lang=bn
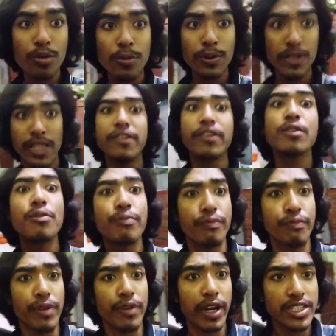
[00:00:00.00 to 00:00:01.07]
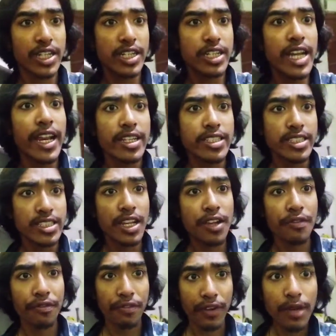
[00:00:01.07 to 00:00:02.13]
করবে দেখবে খুব ফ্রেশ একটা এনার্জেটিক
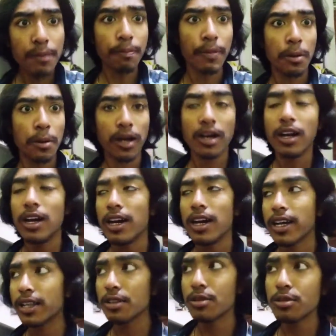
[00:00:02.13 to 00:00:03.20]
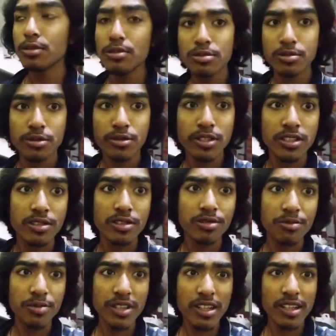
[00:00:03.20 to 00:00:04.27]
ফিল পাবা কিন্তু যদি
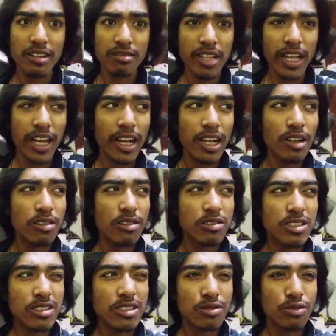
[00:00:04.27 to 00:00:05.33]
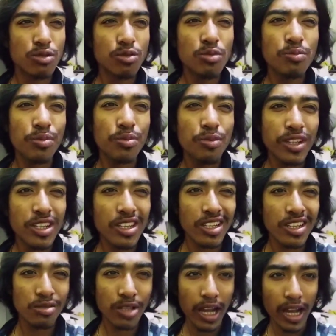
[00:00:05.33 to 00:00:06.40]
তুমি দেখা গেলো যে ঘুম পুড়িনি
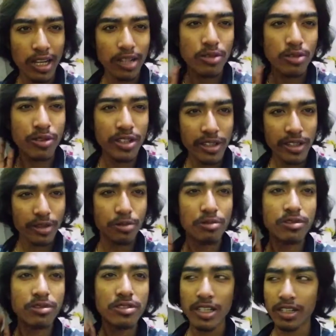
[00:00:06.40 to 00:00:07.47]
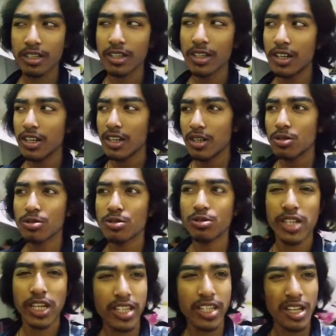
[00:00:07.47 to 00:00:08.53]
কেউ ধাক্কা ধুক্কি দিয়ে তুলছে তো
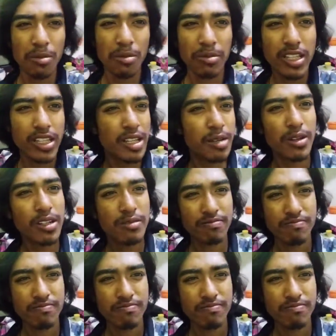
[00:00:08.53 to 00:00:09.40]
সেই টাইমটাই দেখবা